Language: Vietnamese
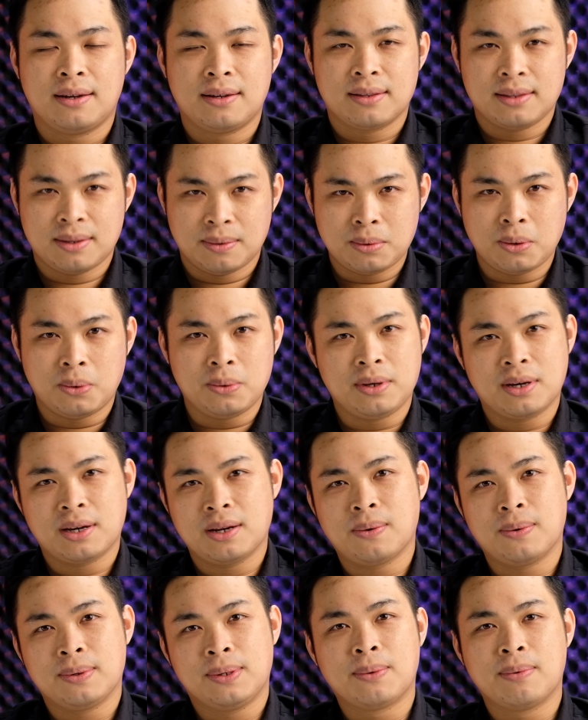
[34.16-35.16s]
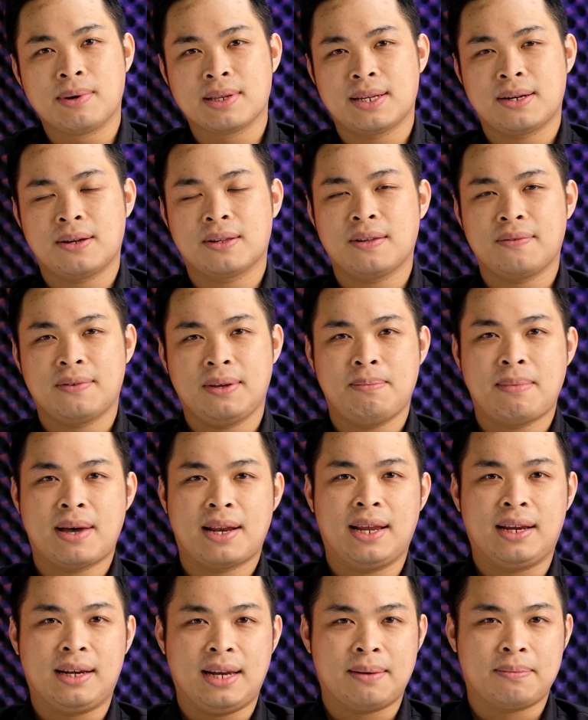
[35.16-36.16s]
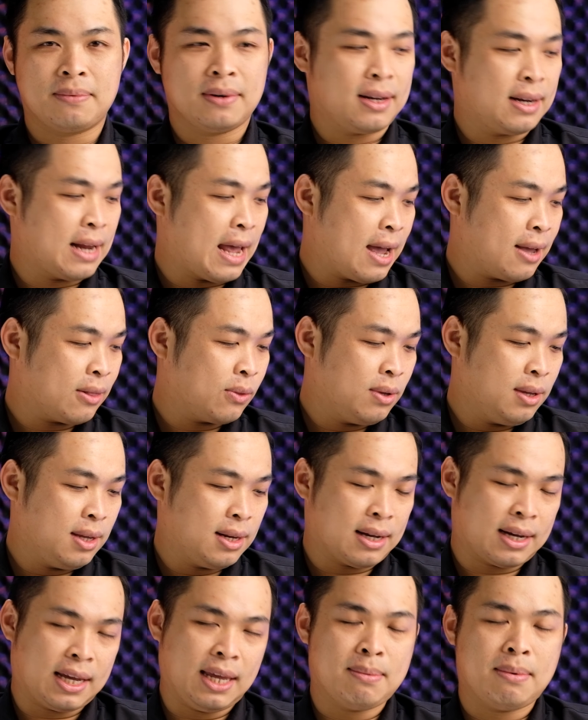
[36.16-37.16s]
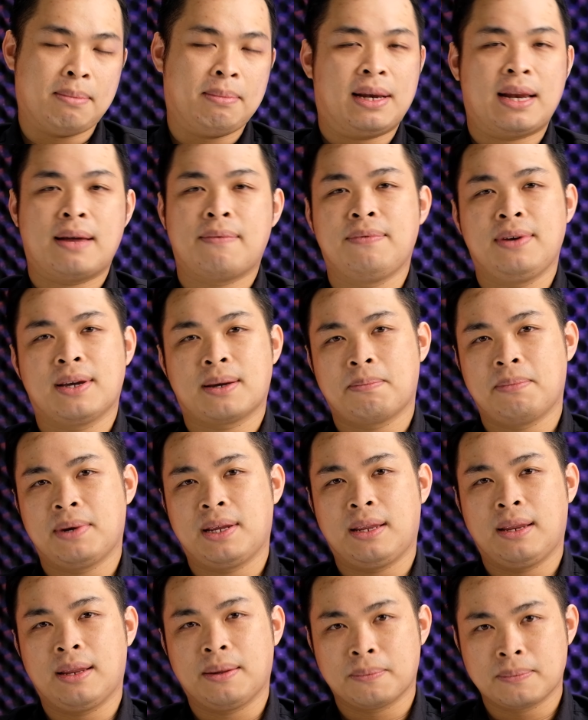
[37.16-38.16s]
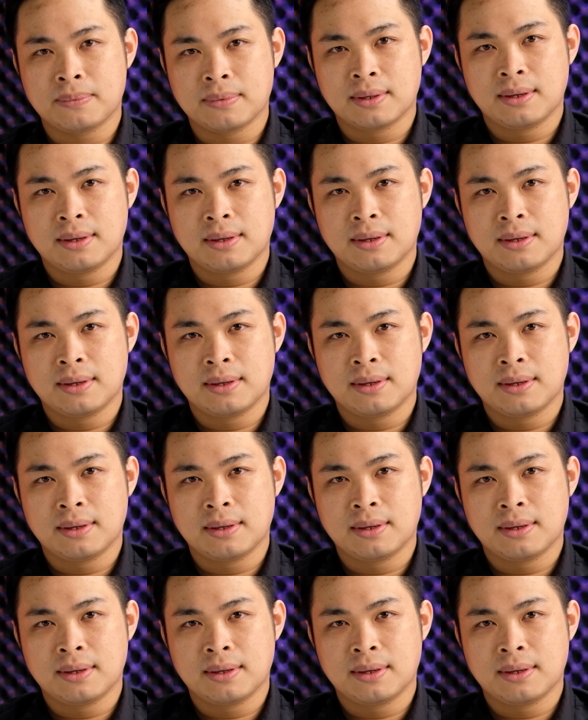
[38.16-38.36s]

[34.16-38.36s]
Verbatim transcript: tiêu thụ những cái nội dung ở trên đó tại vì màn hình đẹp rất là đá tuy nhiên là khi mà mình làm việc mình